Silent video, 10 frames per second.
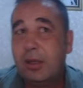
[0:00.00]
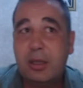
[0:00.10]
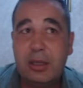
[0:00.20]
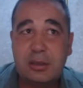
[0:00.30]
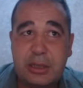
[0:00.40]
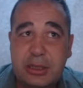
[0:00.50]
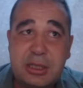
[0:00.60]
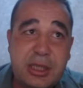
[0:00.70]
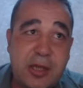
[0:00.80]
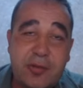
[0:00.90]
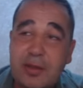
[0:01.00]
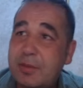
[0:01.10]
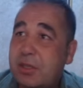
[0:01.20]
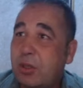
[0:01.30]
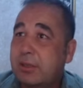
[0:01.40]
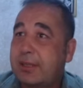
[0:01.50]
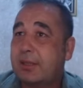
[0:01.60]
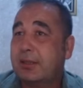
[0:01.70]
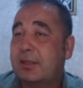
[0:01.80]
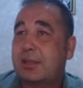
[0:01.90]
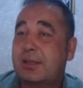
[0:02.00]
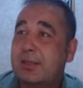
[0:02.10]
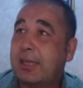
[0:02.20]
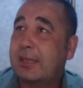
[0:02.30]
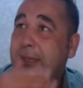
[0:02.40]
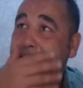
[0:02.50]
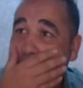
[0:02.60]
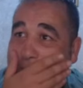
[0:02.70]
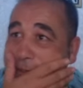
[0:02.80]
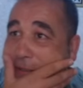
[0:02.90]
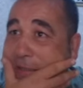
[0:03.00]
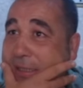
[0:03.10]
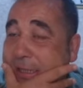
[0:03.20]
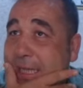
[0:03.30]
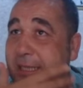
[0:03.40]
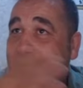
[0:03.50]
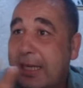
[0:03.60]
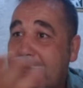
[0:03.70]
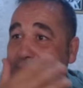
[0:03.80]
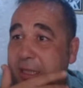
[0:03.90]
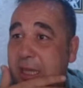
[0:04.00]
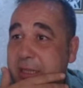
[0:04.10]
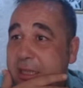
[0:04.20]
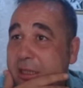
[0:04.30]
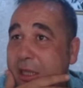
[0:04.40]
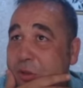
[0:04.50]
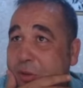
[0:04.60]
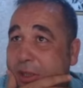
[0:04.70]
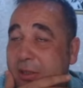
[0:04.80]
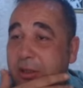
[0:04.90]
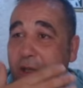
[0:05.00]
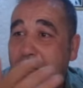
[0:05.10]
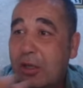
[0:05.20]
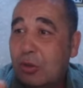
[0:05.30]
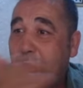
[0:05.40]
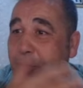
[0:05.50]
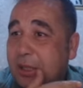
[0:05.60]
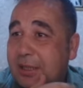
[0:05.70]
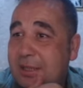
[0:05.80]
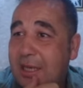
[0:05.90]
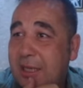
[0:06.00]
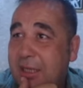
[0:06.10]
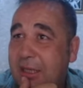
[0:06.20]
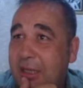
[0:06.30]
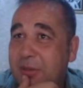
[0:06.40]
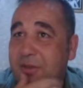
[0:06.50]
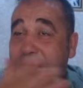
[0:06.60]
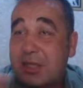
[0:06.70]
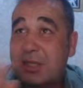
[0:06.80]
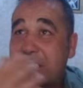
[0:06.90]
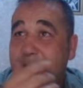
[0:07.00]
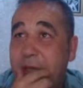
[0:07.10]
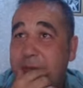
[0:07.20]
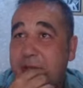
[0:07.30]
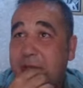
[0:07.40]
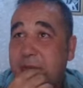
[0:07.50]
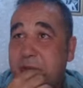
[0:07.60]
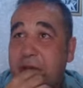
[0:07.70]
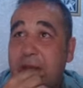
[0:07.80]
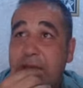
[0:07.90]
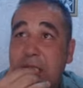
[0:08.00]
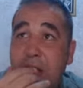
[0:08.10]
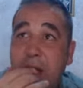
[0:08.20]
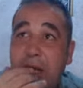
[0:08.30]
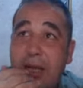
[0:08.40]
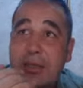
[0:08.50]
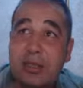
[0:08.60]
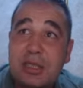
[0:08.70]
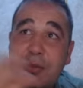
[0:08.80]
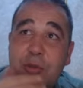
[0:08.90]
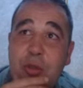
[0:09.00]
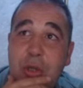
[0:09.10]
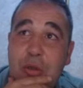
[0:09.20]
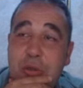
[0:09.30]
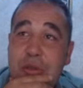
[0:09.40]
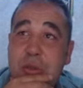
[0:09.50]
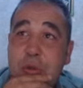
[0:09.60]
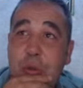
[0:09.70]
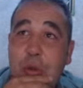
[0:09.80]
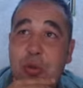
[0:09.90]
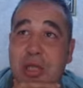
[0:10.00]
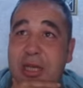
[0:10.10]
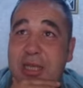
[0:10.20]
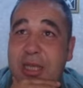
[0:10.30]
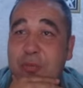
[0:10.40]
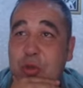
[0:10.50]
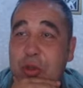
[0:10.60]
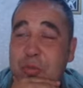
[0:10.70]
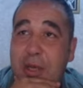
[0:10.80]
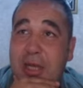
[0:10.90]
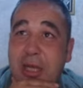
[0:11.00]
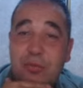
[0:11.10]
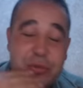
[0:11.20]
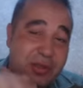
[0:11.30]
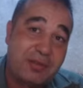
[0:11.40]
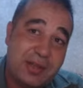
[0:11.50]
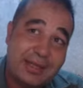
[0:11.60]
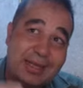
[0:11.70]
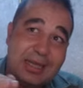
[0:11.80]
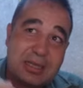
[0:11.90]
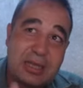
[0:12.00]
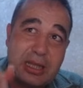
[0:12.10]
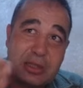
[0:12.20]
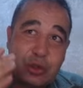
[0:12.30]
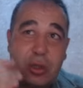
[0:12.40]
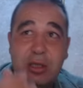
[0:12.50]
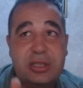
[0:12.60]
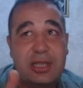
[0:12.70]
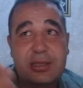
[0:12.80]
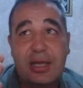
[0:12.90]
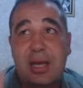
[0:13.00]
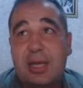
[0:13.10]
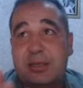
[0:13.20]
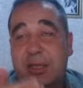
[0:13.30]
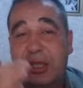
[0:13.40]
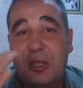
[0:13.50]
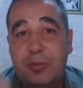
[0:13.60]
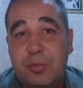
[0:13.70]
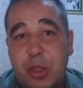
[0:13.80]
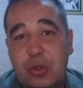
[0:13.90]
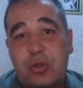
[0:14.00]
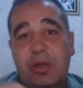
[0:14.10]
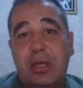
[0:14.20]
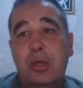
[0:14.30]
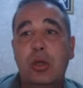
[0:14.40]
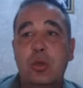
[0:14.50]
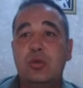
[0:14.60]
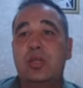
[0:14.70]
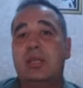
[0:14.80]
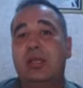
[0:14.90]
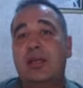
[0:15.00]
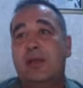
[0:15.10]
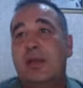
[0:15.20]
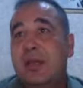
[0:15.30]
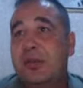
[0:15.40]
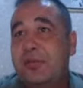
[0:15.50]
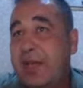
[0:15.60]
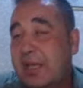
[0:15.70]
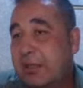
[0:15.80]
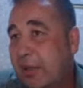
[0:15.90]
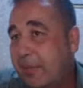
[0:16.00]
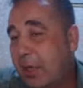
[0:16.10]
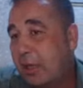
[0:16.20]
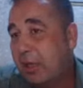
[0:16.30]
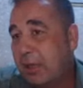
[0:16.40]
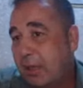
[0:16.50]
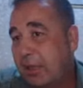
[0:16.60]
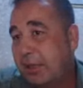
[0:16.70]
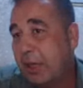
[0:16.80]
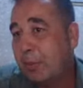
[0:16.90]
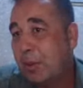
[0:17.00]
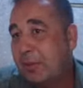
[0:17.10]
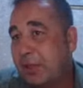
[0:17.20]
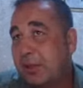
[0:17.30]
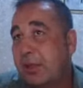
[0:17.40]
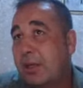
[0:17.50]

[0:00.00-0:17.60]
E, trading yerde bir sıkıntı çıktı. Zaten e, yeniden açtık yani yeniden yükledik. Normalde siyah ekranımız vardı. Çizimlerimize gitmiş. Evet. Altın 2400'ün üzerindeyim diyor. Bakalım bu sefer kalıcı olacaksa artık 2500 ve üzerinde fiyatlama e, yapabilir.